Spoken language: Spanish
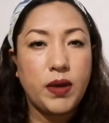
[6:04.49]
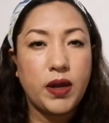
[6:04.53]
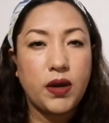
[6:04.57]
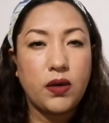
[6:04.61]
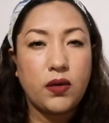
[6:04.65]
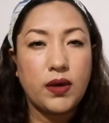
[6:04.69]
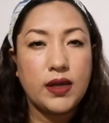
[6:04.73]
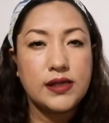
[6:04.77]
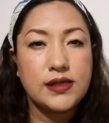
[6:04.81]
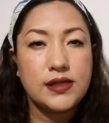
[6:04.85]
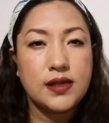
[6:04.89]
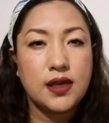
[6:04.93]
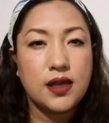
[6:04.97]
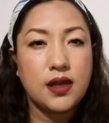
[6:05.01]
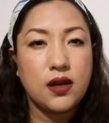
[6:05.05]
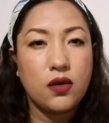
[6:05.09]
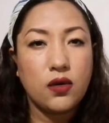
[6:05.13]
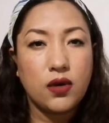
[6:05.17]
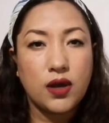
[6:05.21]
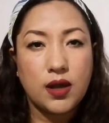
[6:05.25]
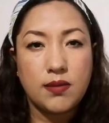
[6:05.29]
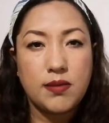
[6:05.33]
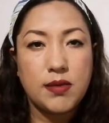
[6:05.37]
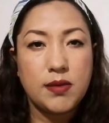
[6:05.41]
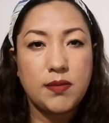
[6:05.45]
pero es en
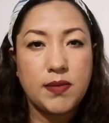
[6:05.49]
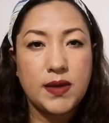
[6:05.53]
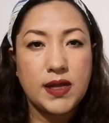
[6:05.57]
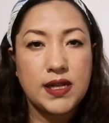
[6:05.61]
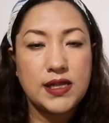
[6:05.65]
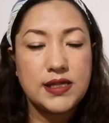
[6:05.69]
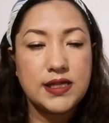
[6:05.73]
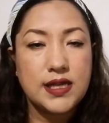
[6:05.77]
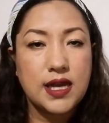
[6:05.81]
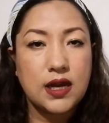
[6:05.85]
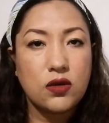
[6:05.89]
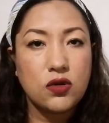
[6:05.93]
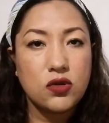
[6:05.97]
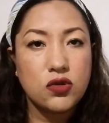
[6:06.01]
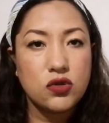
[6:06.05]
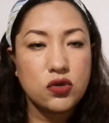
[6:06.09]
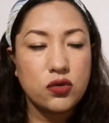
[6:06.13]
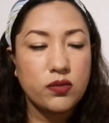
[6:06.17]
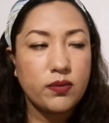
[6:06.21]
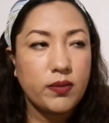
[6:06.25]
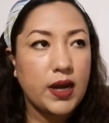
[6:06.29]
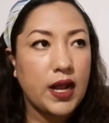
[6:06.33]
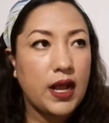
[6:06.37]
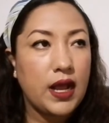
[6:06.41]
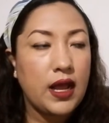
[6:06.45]
lo que mi piel se
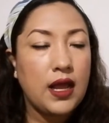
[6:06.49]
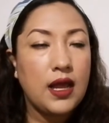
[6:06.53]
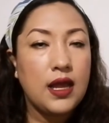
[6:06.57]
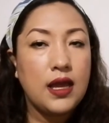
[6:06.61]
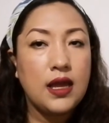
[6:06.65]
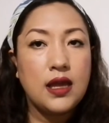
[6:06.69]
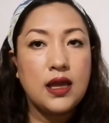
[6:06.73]
acostumbra